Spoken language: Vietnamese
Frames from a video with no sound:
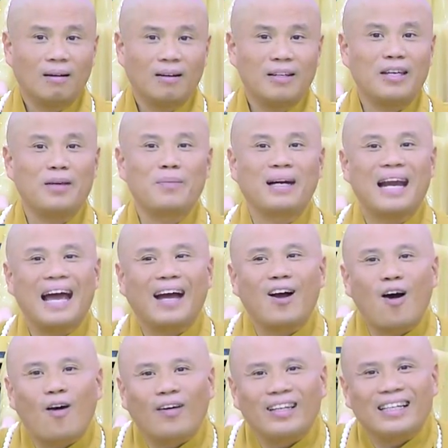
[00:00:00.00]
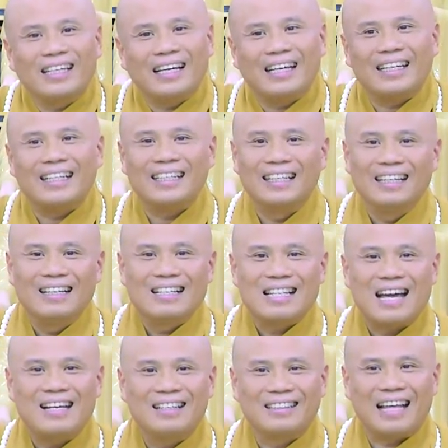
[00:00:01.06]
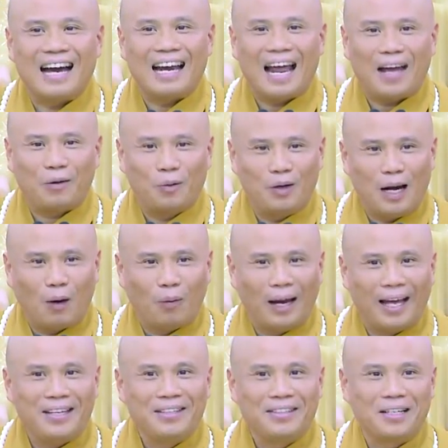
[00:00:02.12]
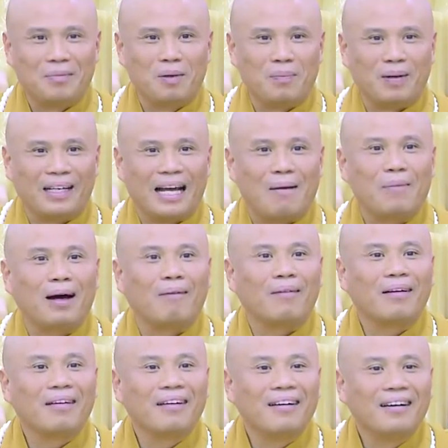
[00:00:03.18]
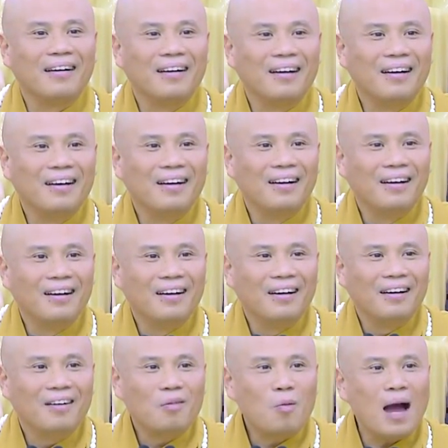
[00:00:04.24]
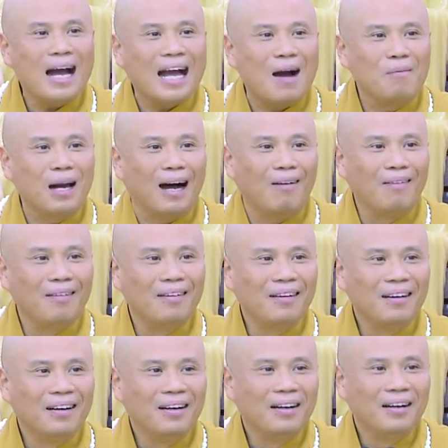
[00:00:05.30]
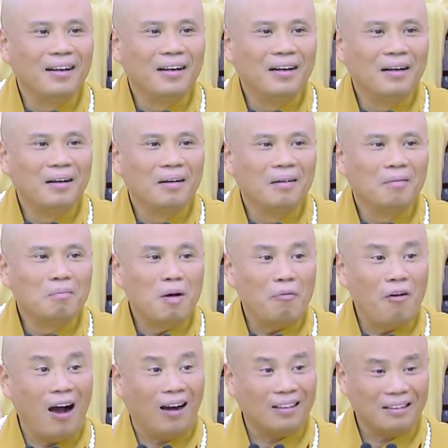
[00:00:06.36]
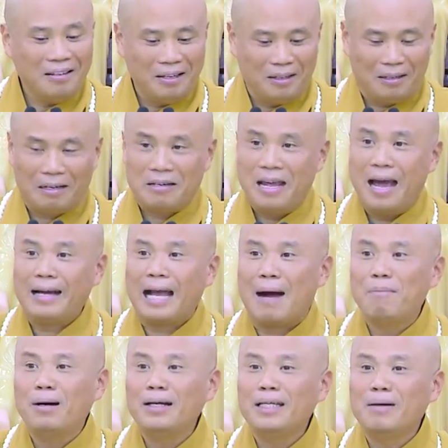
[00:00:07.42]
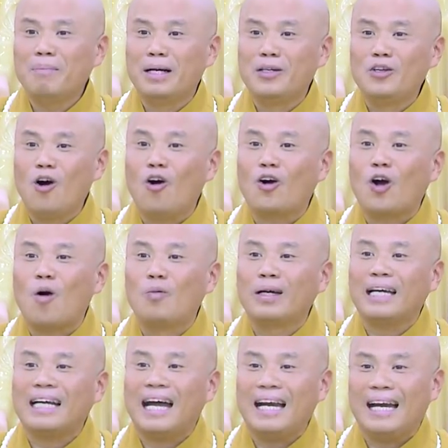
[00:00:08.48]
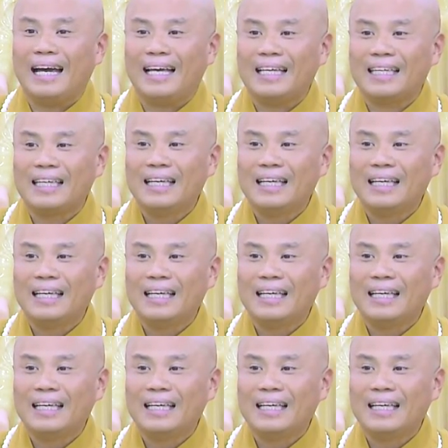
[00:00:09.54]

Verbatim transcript: Cái gì mình đang ngồi như vậy, thấy người ta lại cúi đầu lễ dưới chân mình cảm động. Quá cảm động. Mà Phật thì dễ cảm ứng với mình vô cùng cái cách này.